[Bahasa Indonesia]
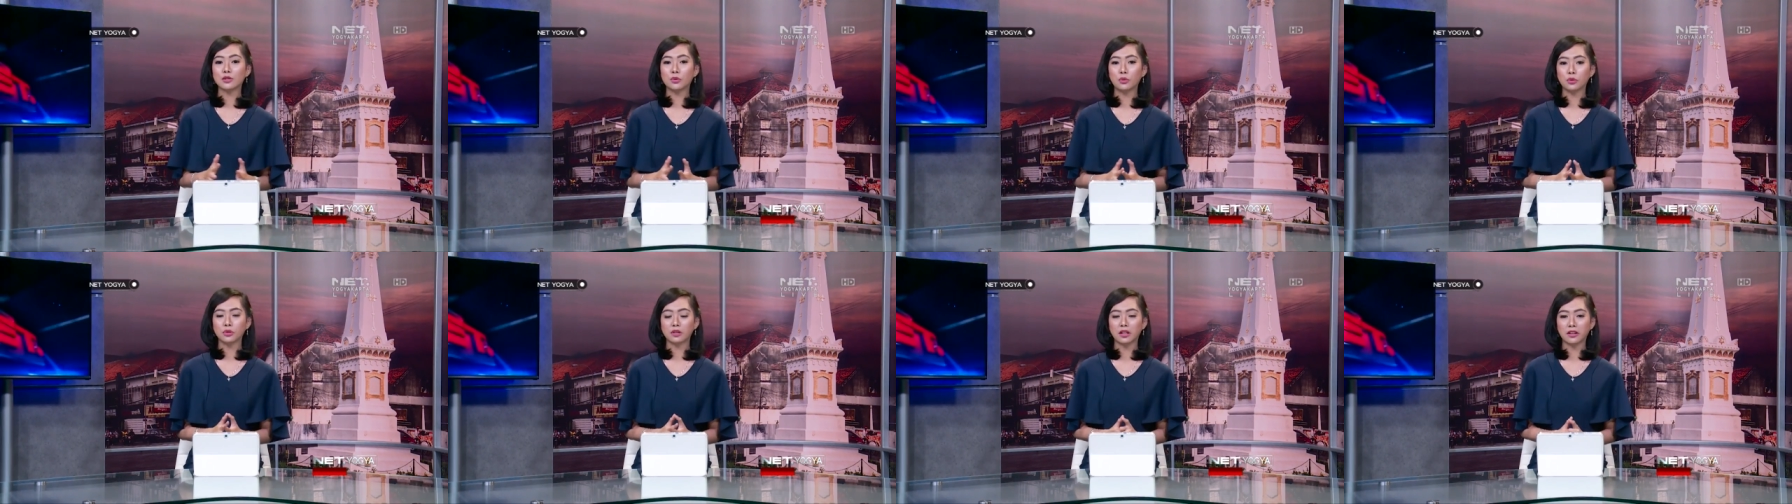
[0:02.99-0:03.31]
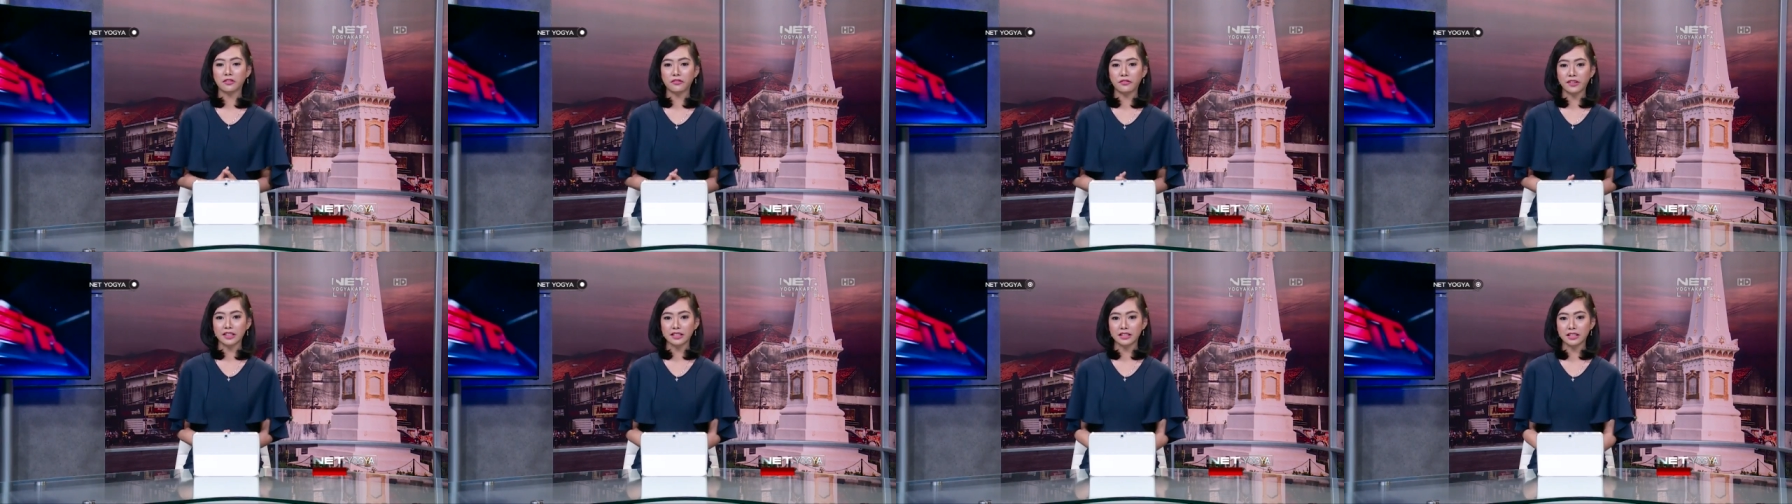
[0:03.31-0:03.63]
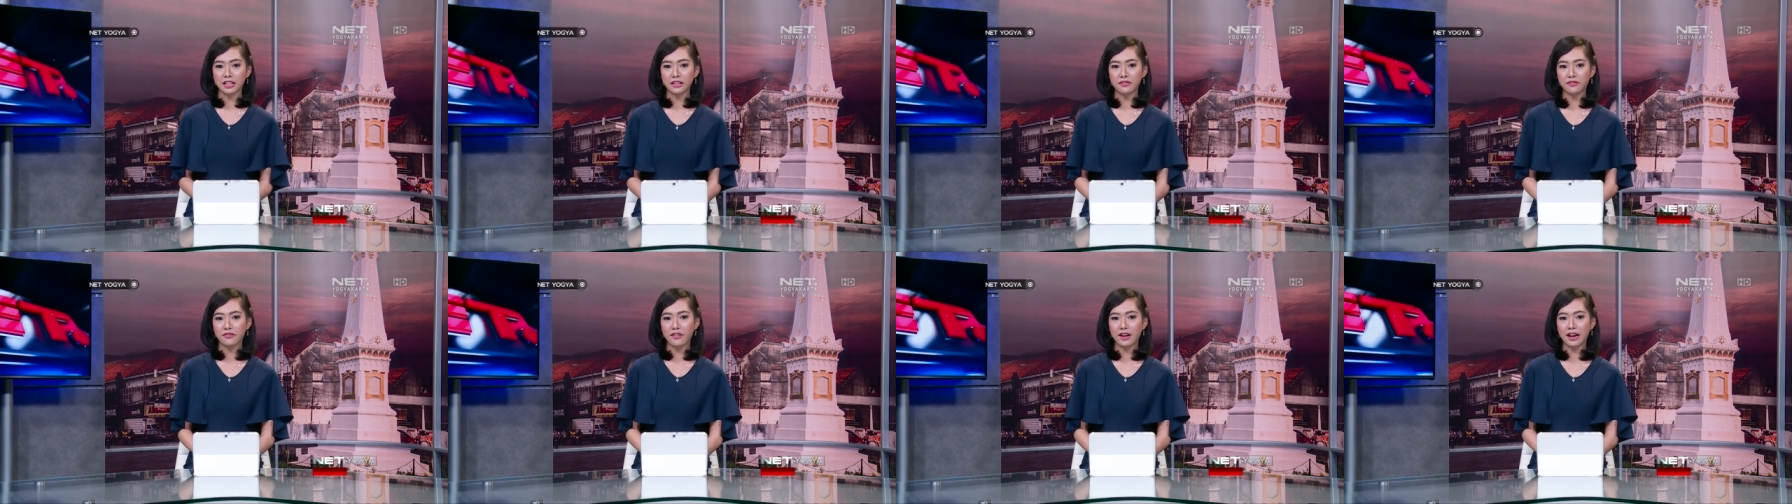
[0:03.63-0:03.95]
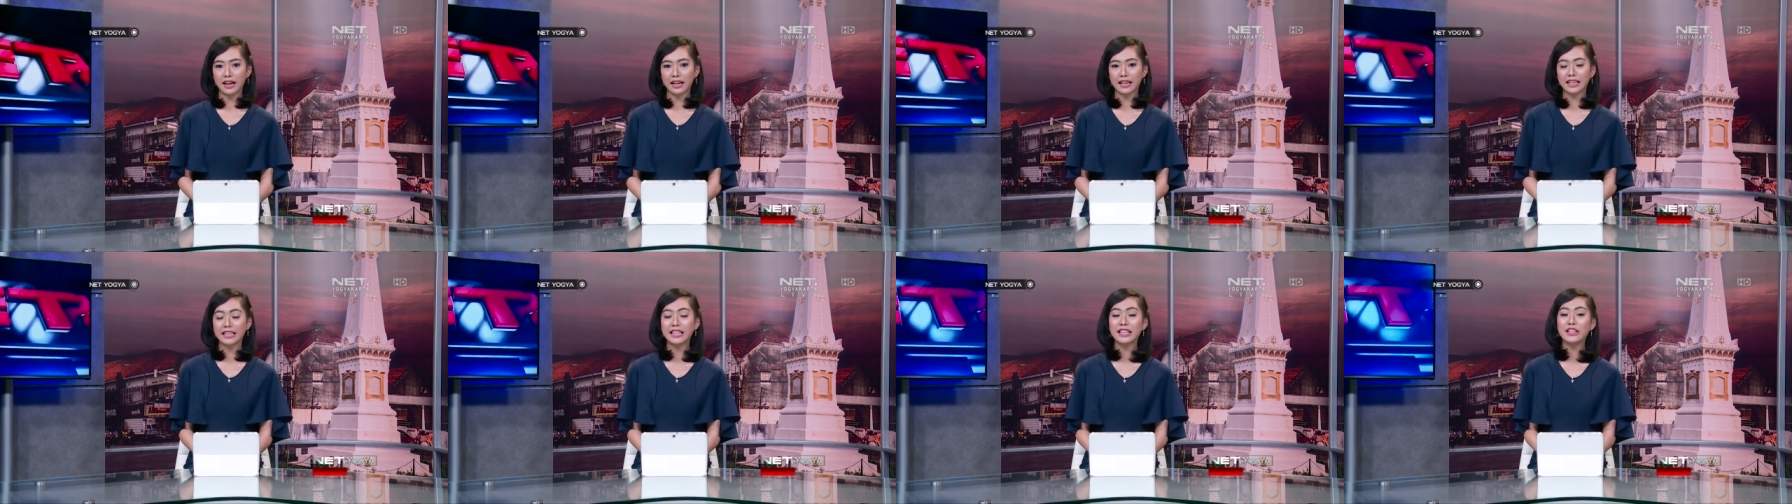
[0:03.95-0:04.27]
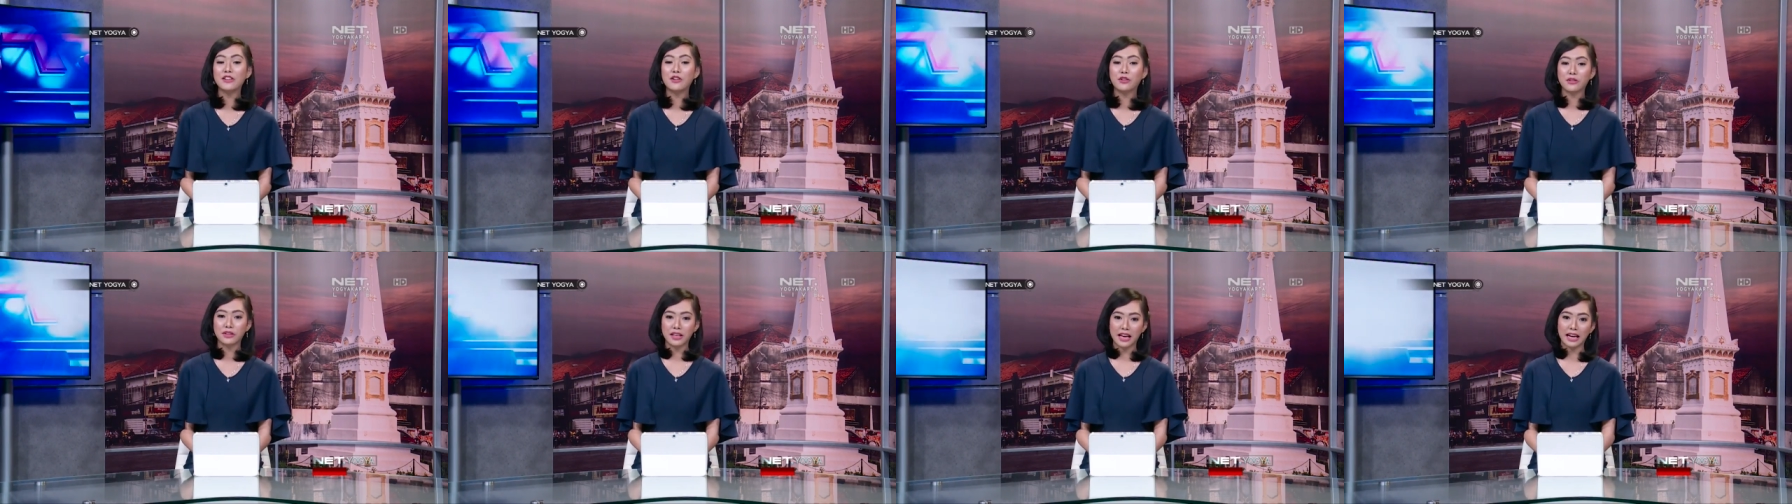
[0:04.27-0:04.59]
Scooter Festival
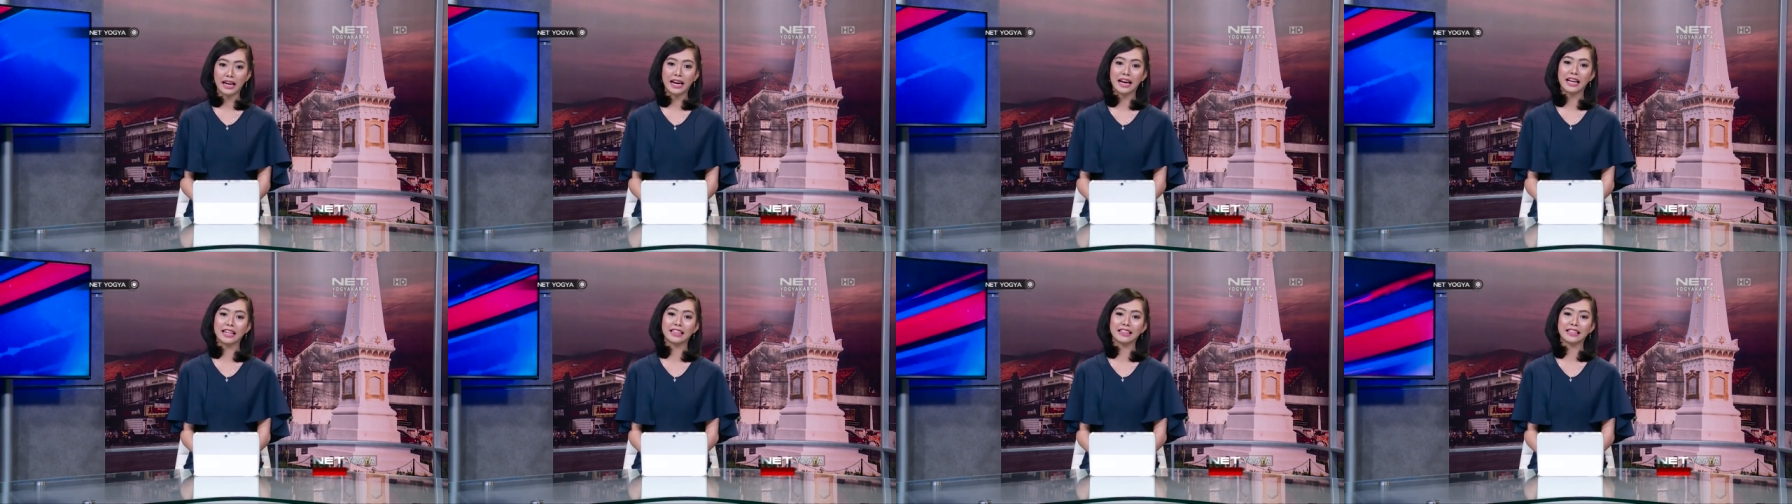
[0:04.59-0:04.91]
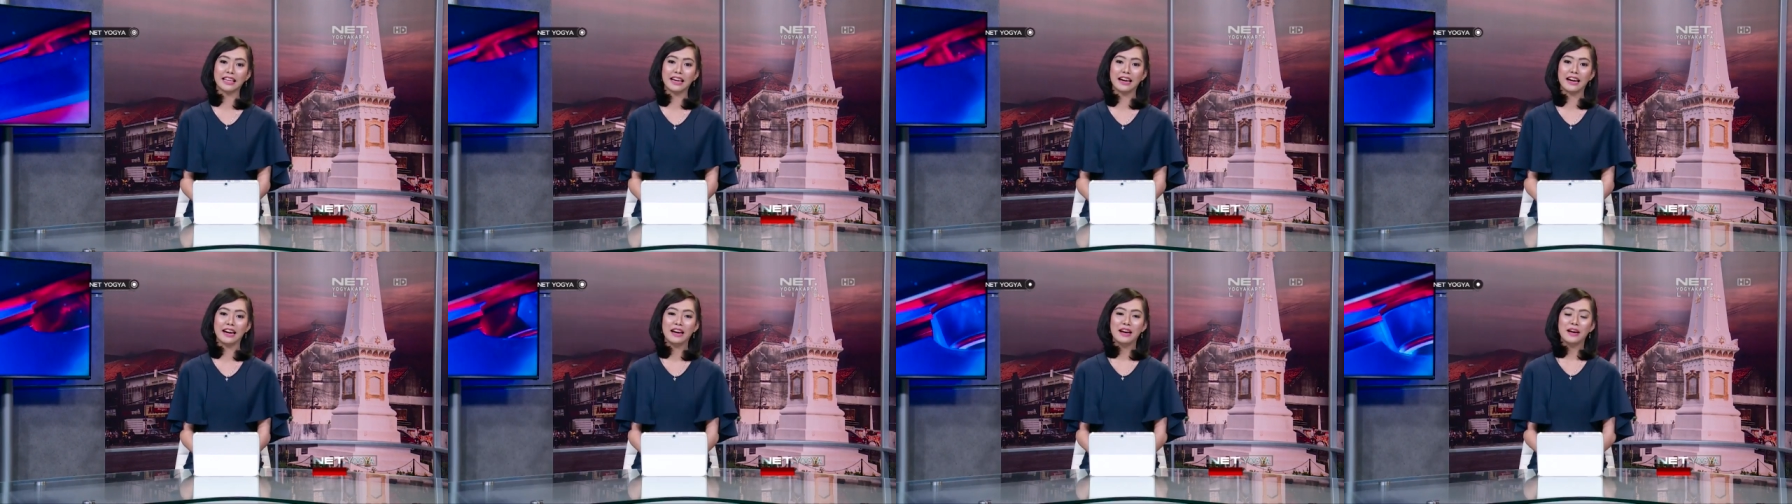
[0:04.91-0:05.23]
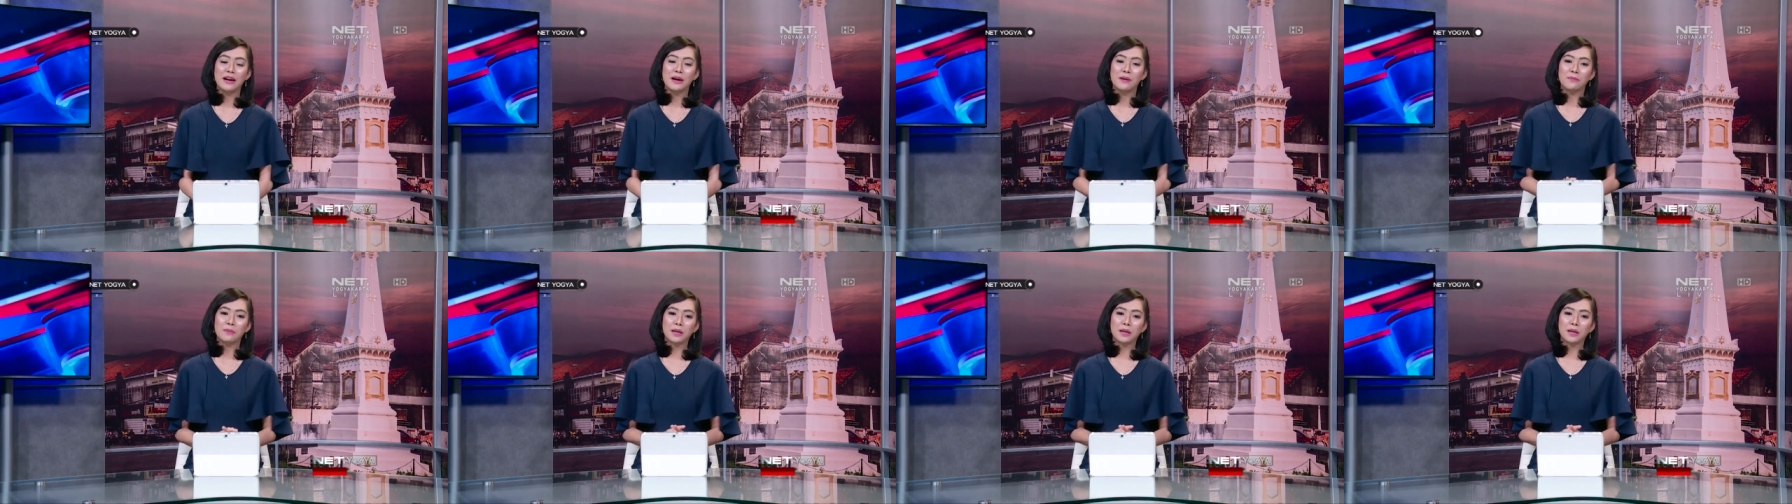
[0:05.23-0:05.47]
di Yogyakarta.